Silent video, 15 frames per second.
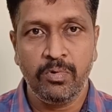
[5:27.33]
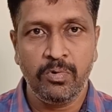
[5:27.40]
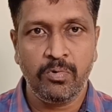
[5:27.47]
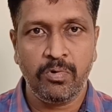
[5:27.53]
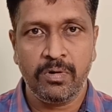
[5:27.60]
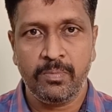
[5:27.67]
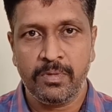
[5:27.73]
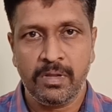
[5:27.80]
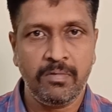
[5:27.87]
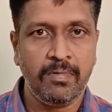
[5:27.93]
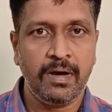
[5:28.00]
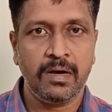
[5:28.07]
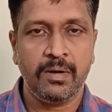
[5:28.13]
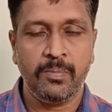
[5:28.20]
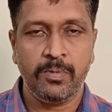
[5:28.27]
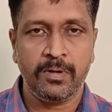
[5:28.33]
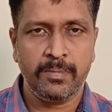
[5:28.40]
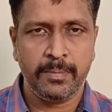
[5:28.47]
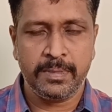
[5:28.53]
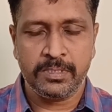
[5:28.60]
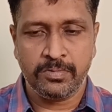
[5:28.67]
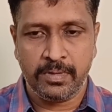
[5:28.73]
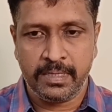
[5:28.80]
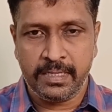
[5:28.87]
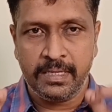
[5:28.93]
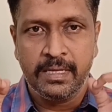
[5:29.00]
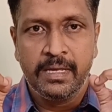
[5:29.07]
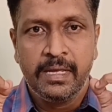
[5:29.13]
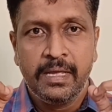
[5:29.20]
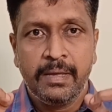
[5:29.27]
முழு கொள்முதல் வாங்க போகிறோம் அப்படின்னு சொல்லிட்டு
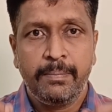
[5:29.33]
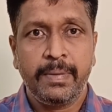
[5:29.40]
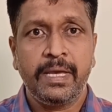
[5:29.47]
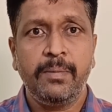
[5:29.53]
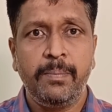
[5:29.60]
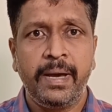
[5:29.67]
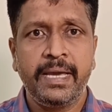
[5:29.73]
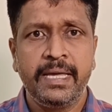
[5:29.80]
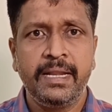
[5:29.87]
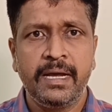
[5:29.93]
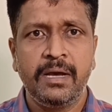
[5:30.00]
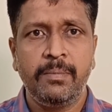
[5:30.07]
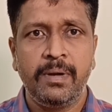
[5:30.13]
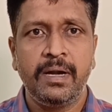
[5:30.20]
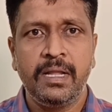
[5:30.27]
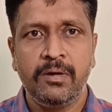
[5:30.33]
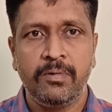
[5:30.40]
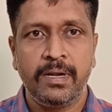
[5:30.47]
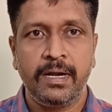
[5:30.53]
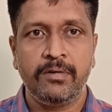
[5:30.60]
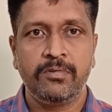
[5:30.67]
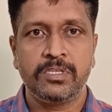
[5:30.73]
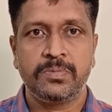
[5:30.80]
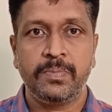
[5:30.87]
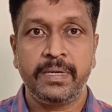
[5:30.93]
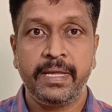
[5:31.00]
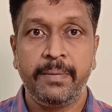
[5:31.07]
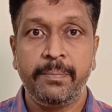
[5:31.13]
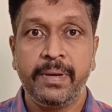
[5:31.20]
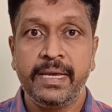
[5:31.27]
மிக பகிர் பகிரங்கமான ஒரு
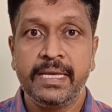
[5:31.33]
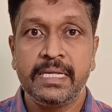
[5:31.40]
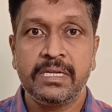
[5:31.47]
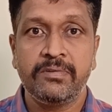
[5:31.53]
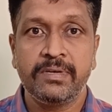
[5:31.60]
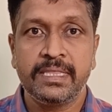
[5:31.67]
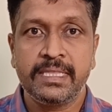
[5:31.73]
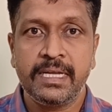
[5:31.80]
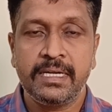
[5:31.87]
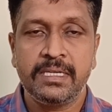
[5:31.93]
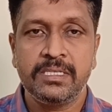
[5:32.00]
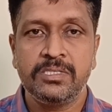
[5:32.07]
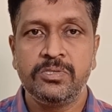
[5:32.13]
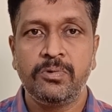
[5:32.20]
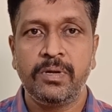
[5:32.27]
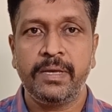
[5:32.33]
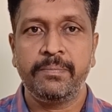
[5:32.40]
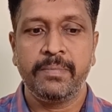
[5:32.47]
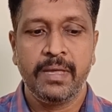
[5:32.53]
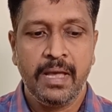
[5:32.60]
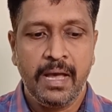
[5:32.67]
அனௌன்ஸ்மெண்ட் எப்போ இருபத்தி எட்டு ஜூலை